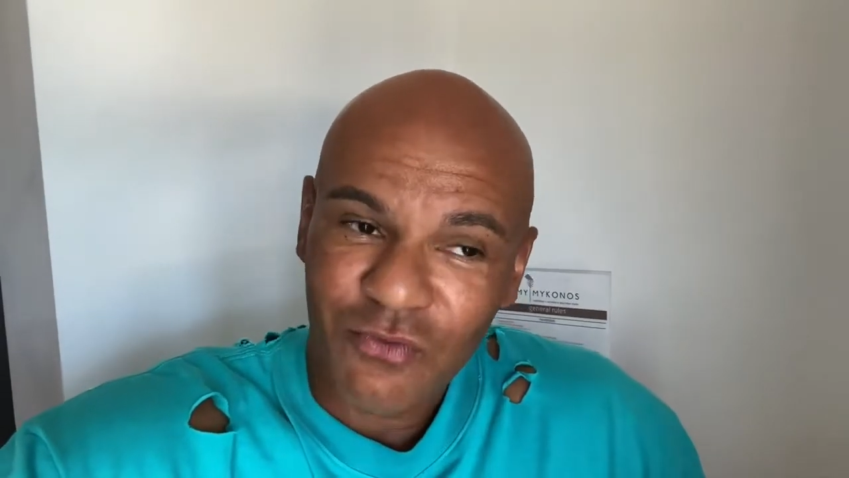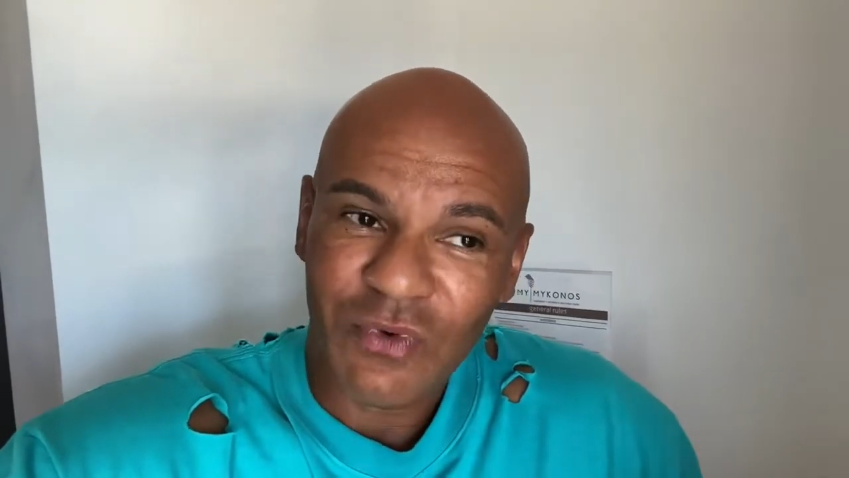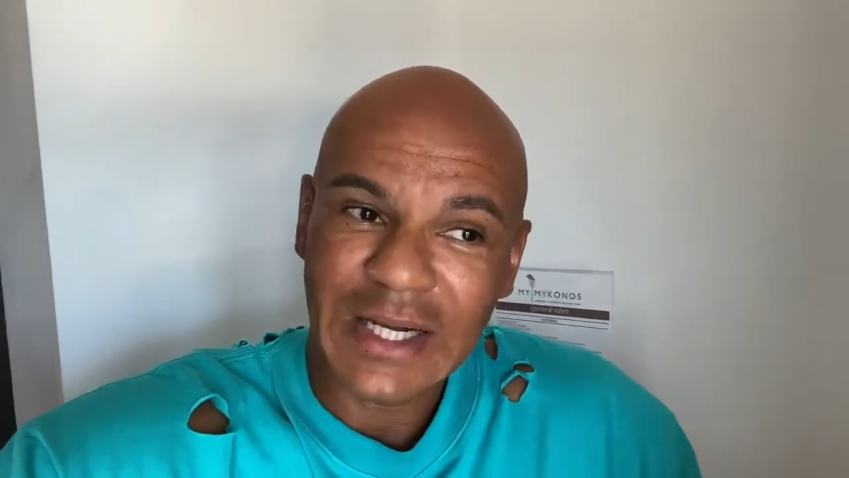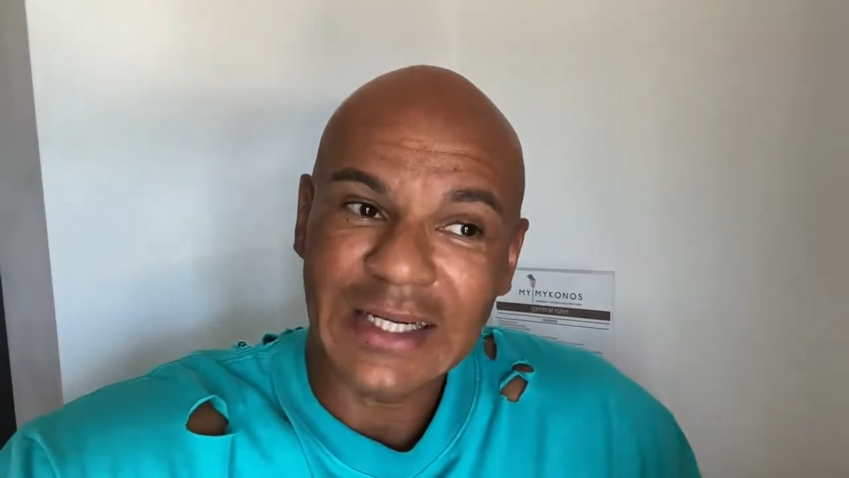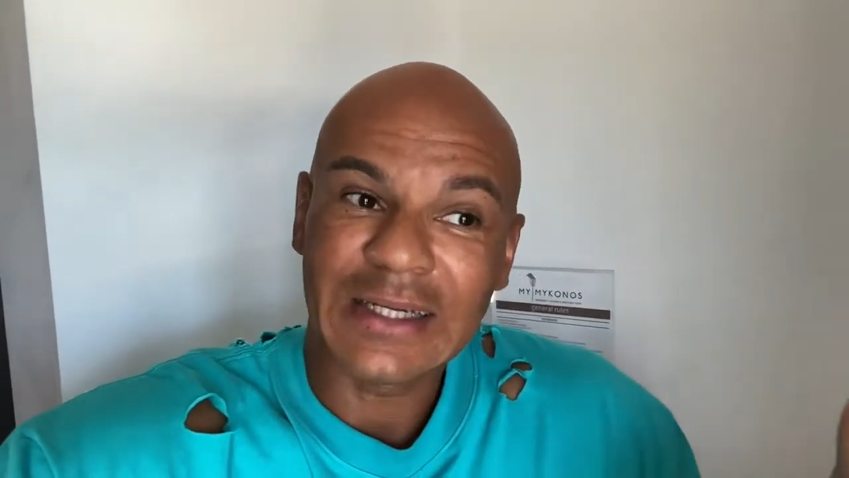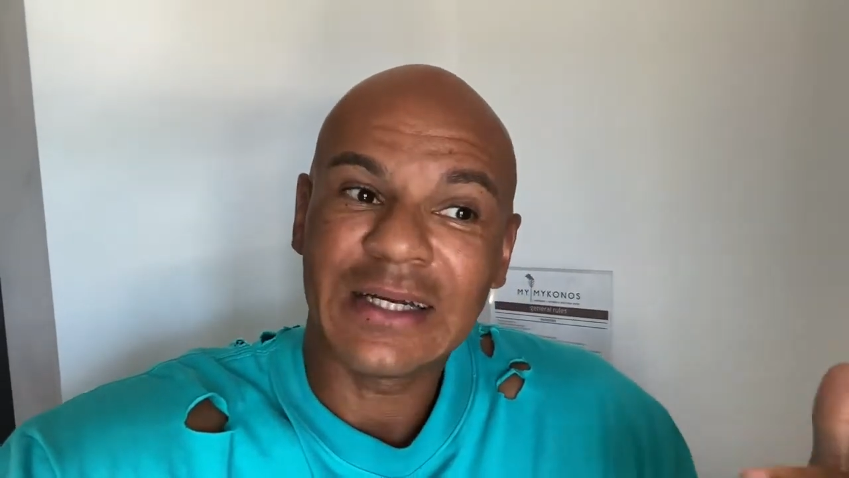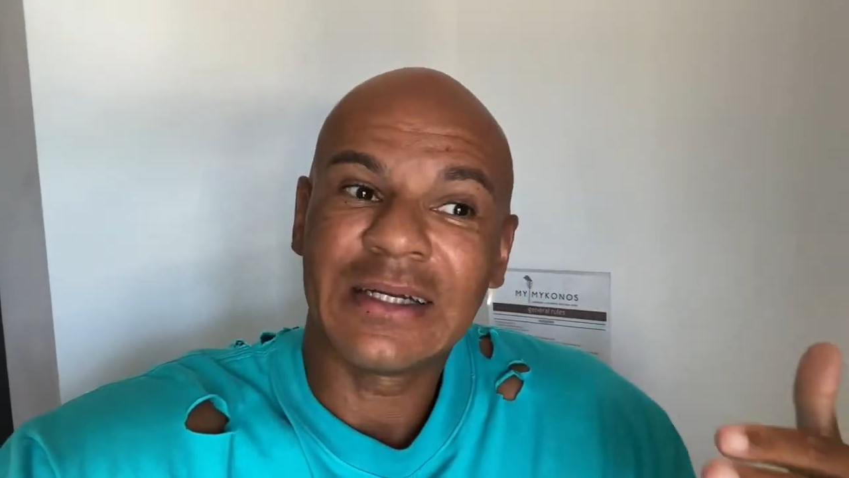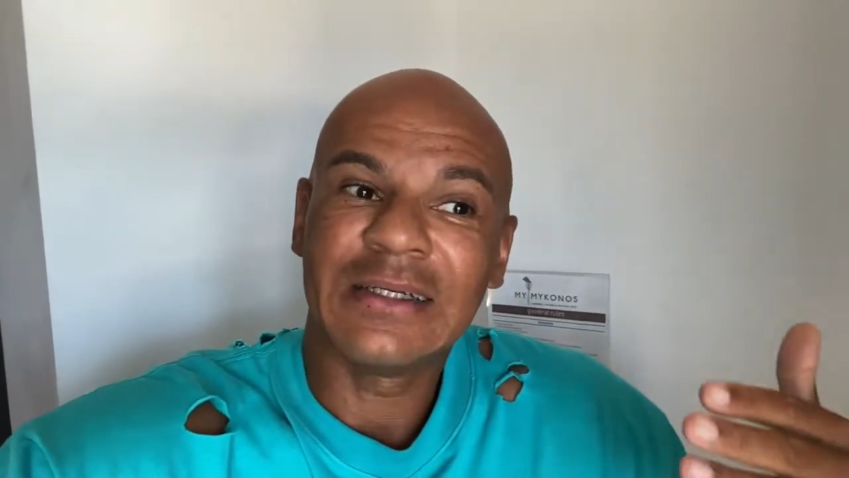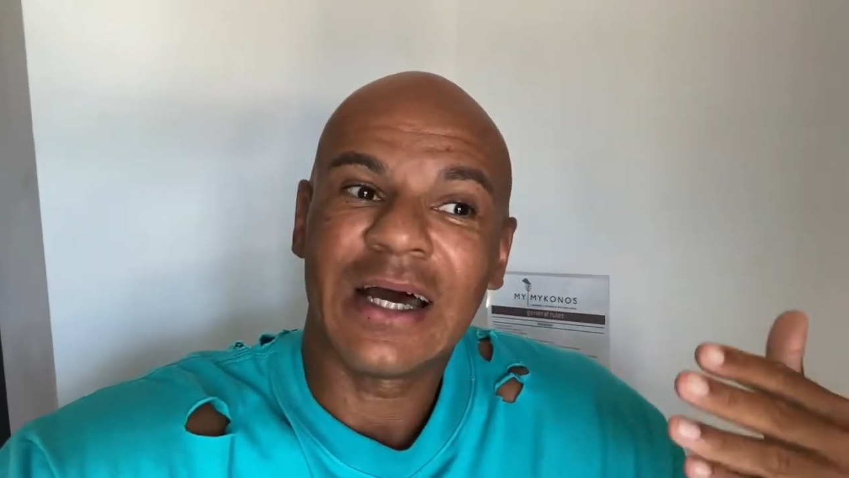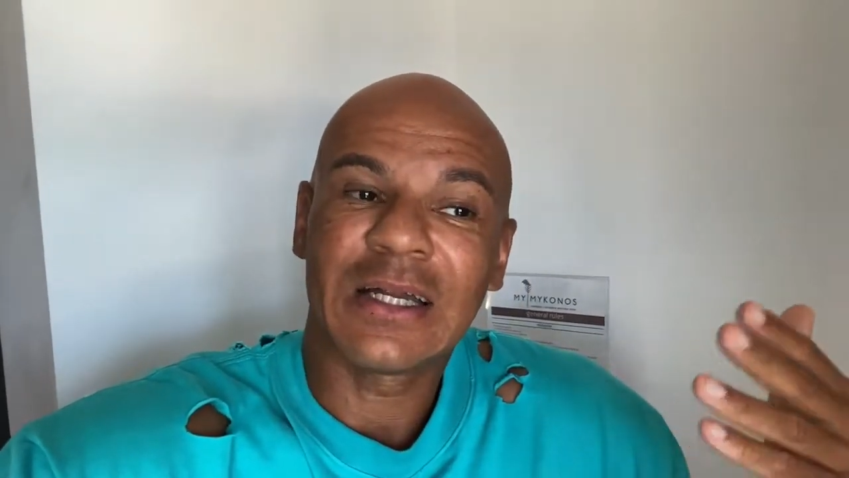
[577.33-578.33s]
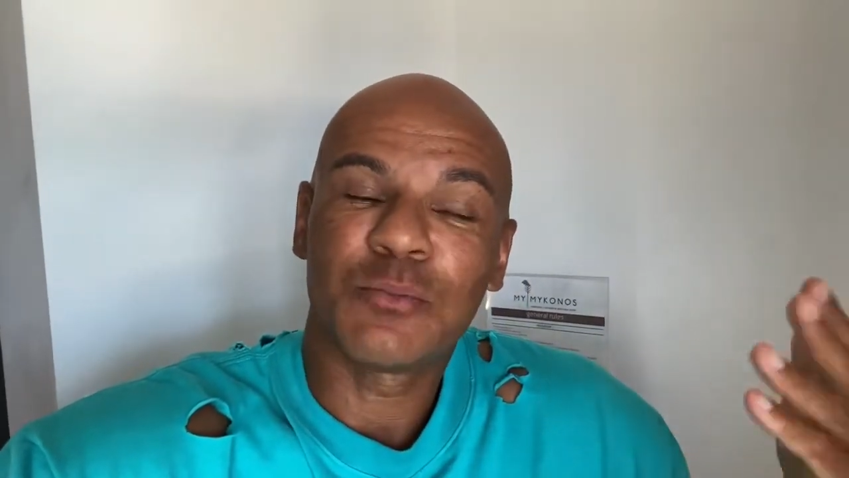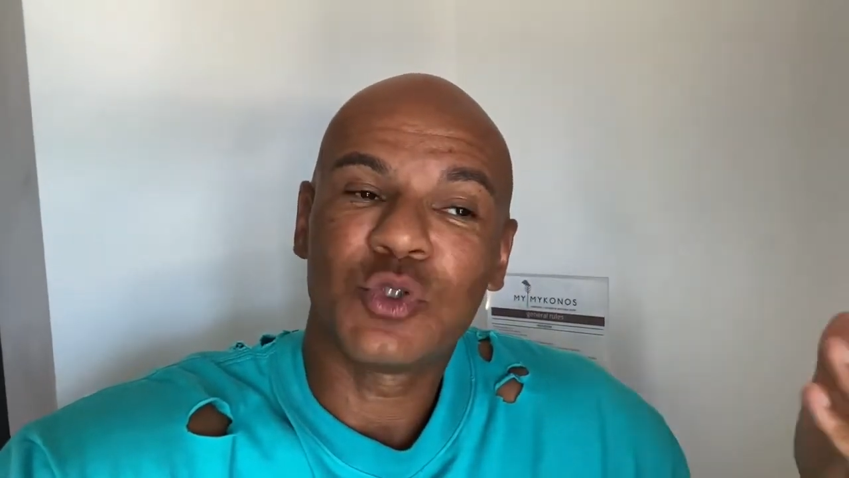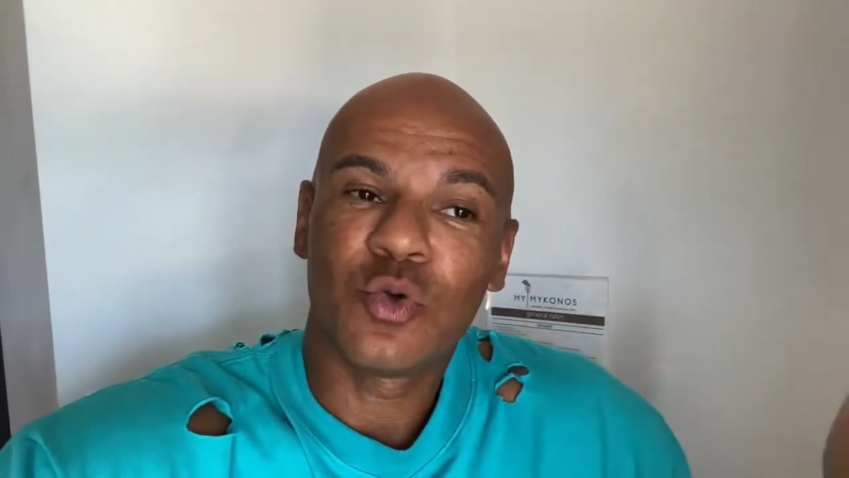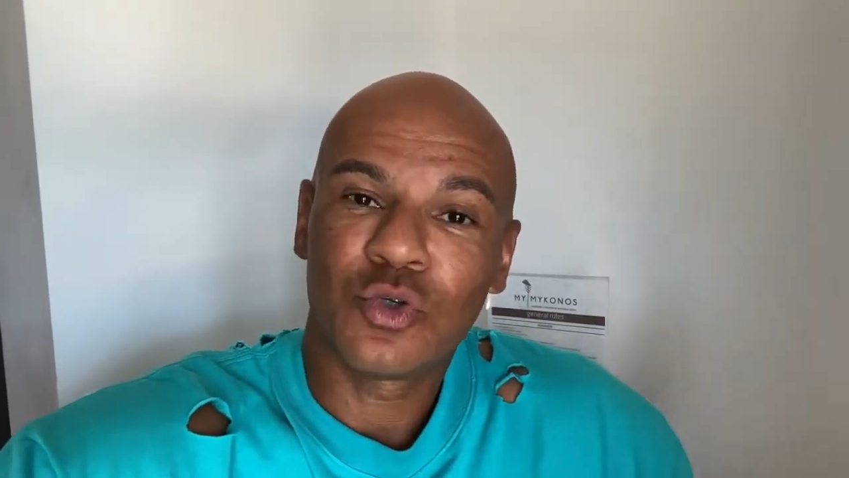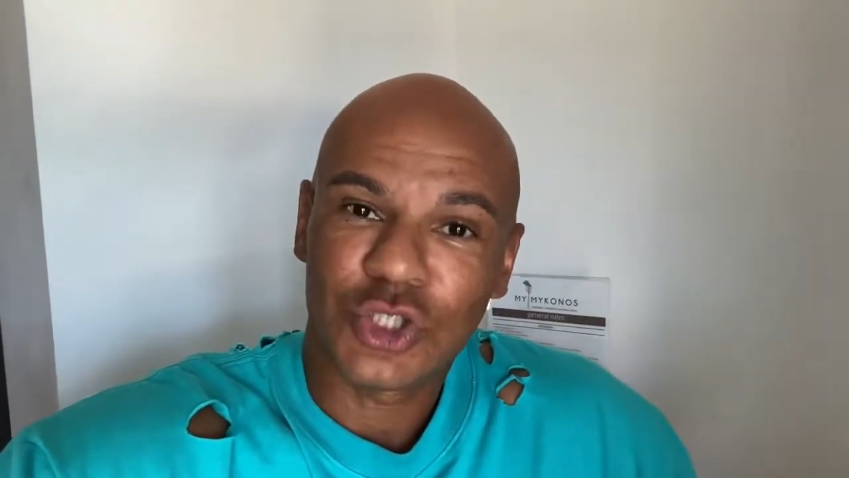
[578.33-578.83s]
weil dann kann die
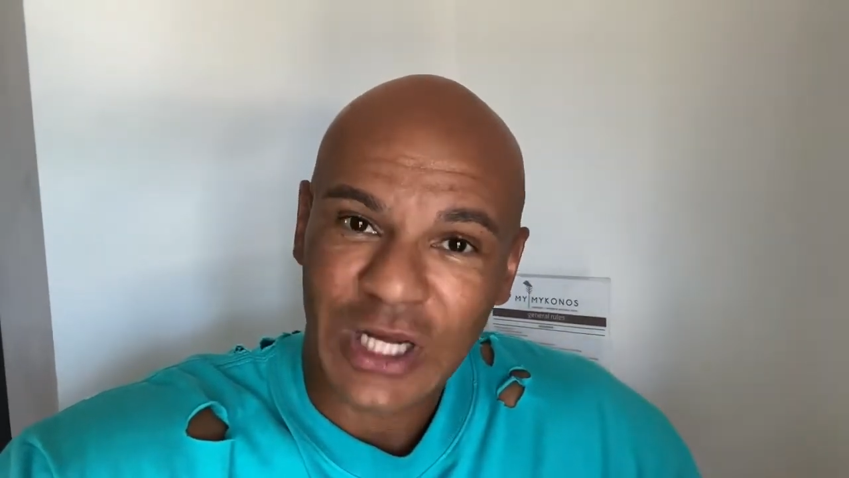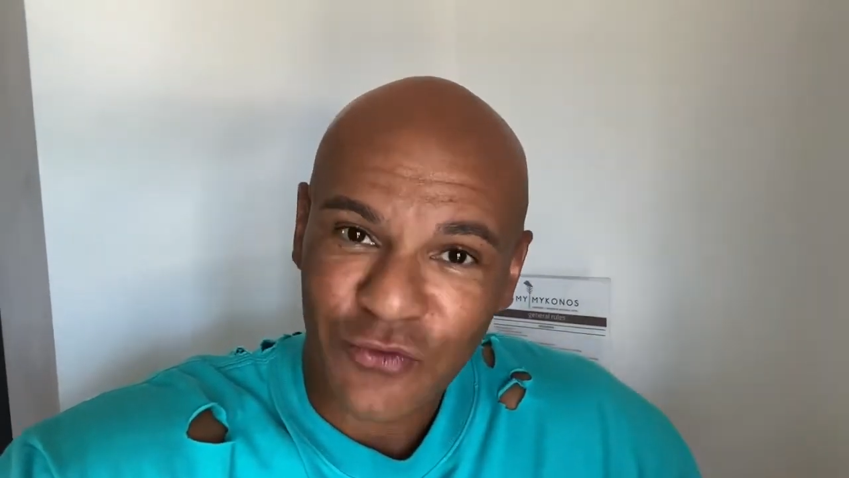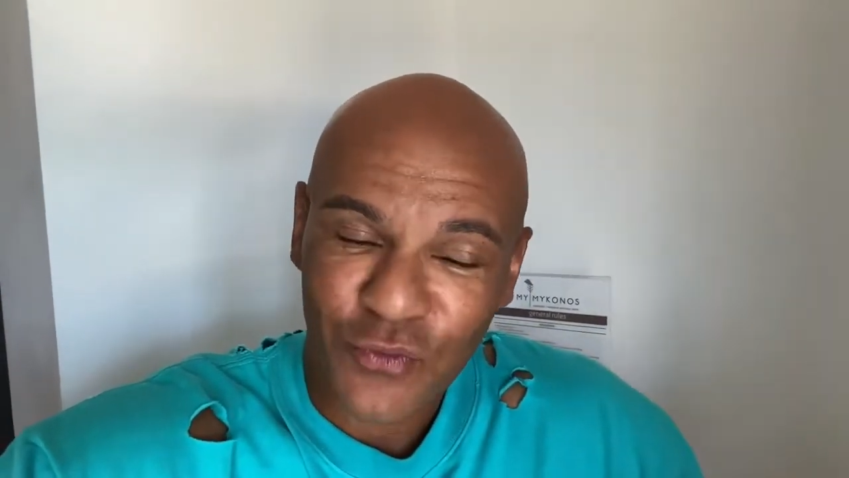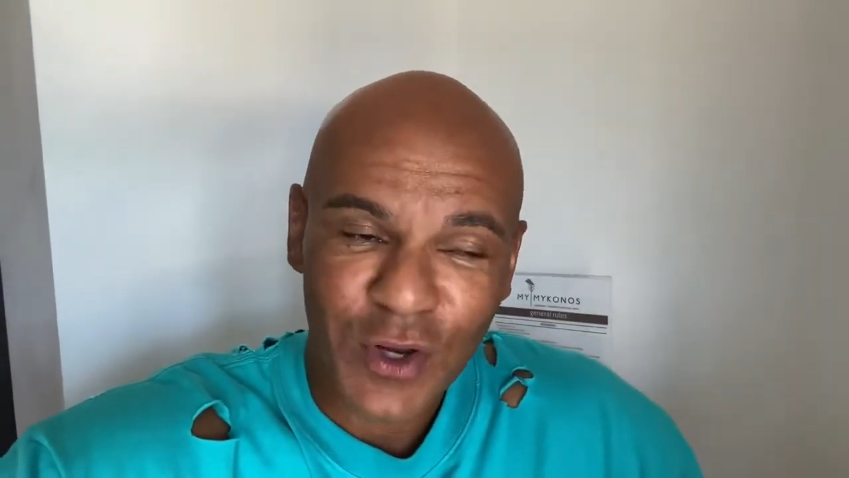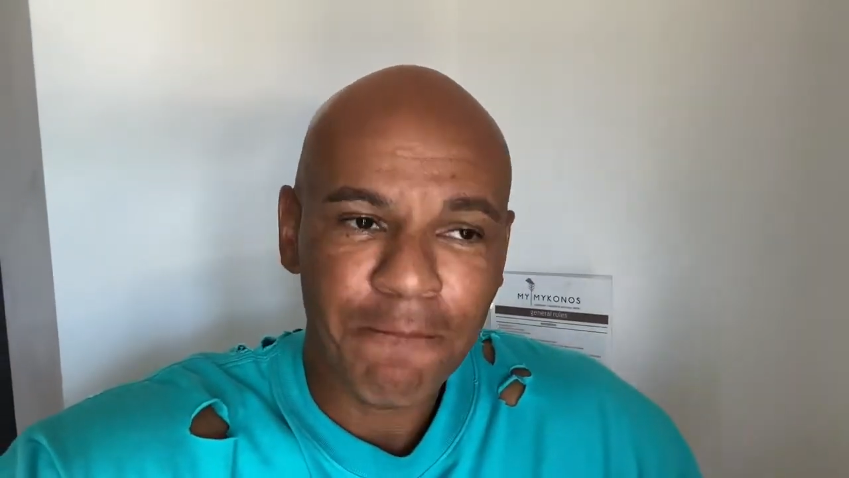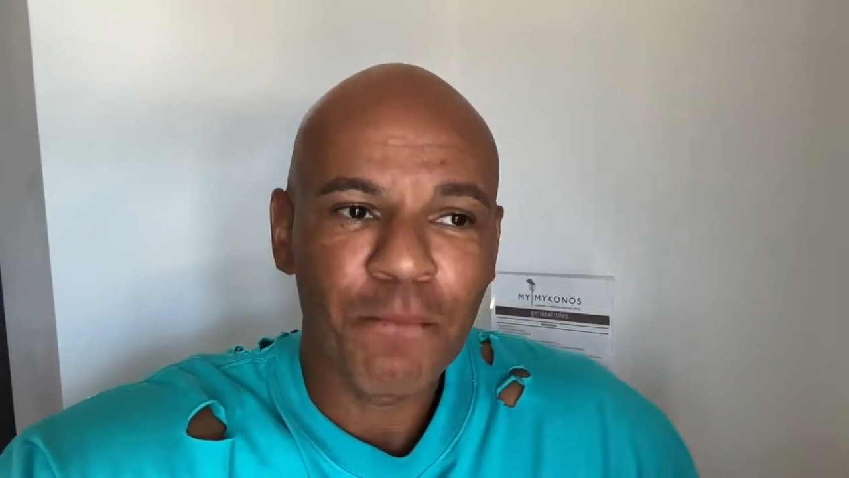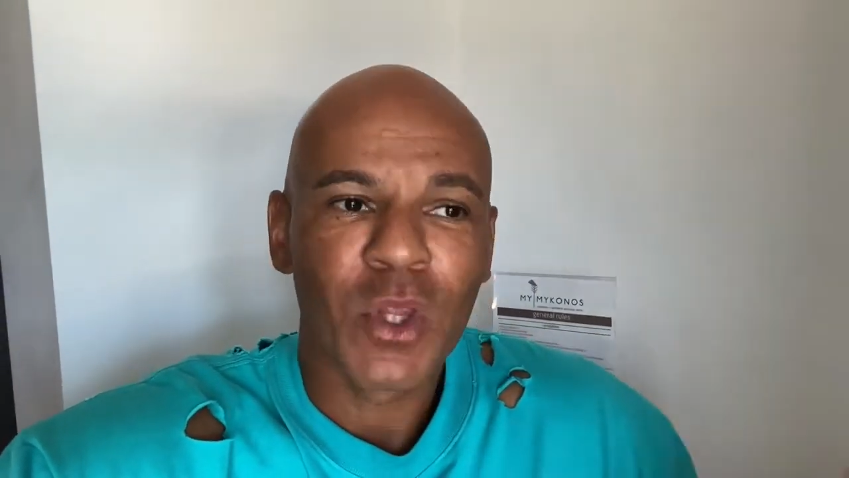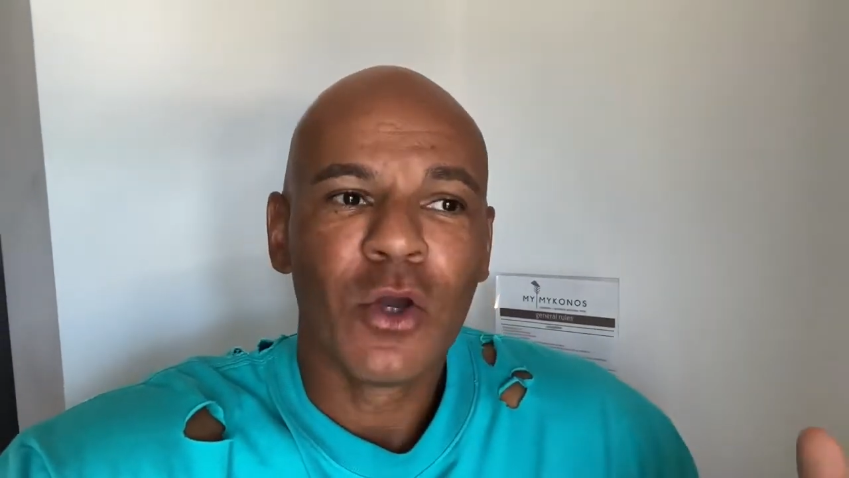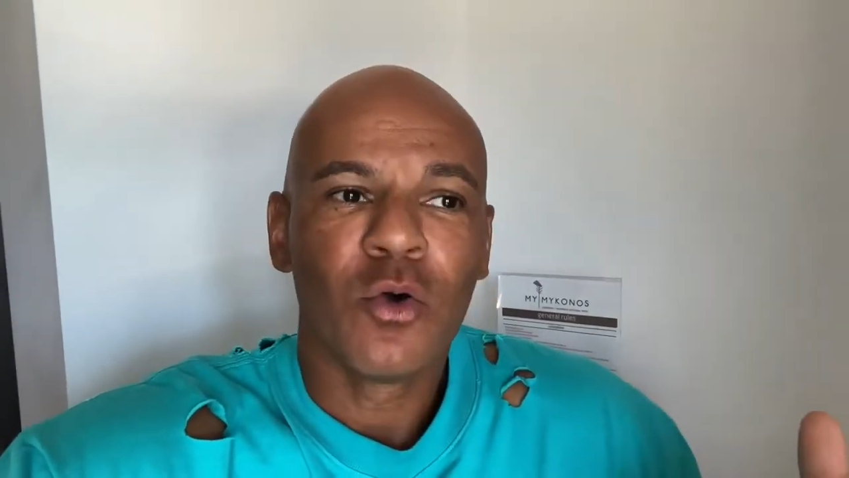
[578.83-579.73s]
Adaption stattfinden.